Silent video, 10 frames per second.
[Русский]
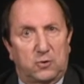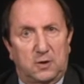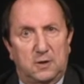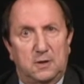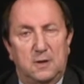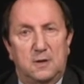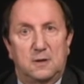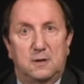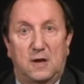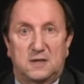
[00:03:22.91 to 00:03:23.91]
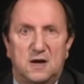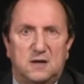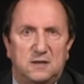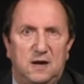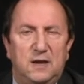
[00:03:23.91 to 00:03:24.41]
Э,
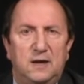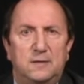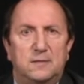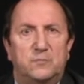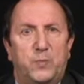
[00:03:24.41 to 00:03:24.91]
Однако далее